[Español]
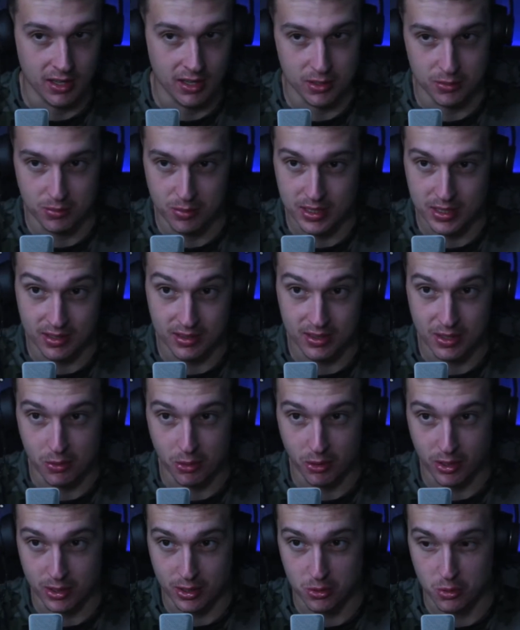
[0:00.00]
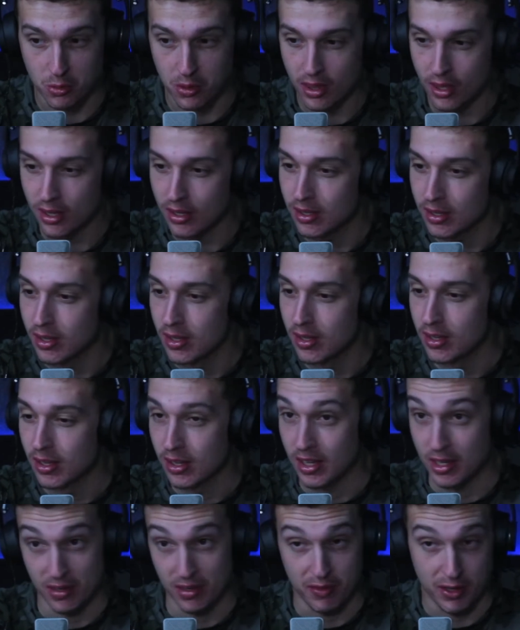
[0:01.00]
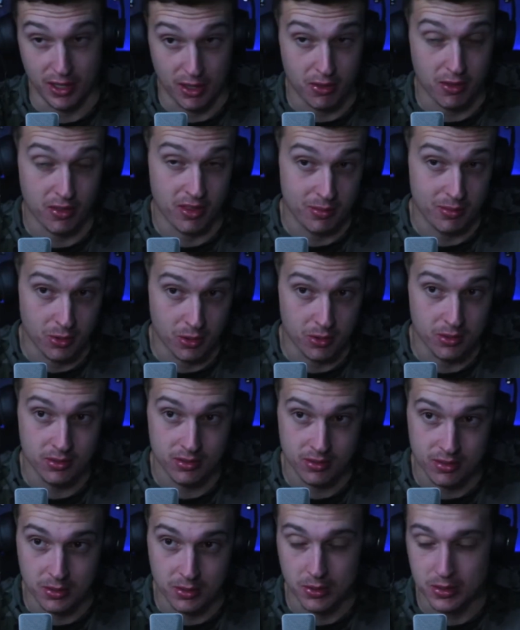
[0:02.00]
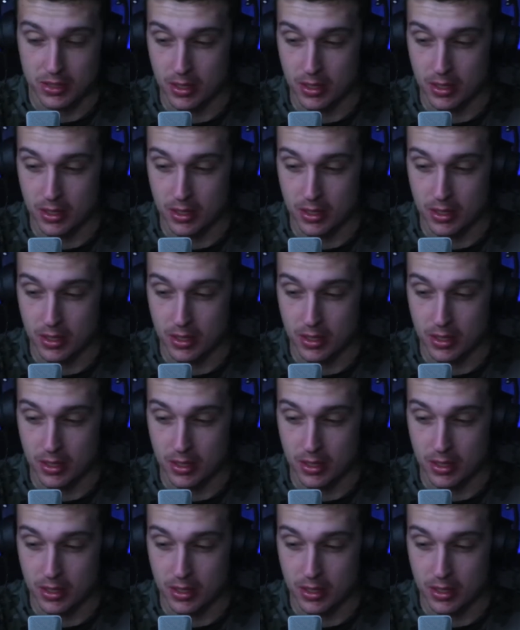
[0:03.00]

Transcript: que es bastante curiosa su vida, que falleció hace poco, como lo